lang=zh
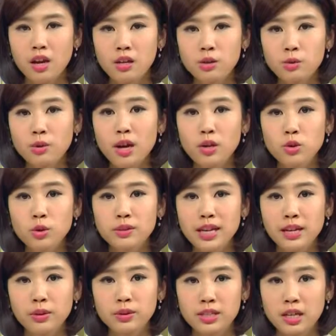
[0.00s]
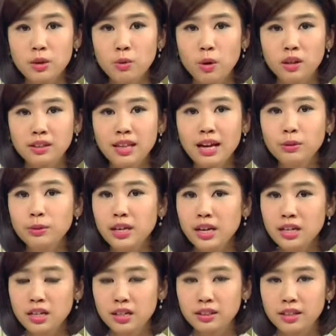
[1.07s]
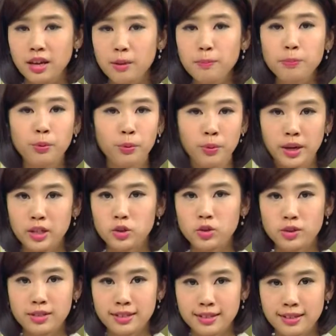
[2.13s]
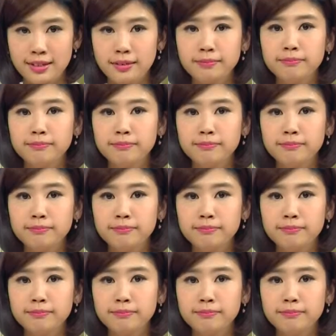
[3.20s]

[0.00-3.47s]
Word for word: 就算仲裁有结果，大陆也可能不会执行。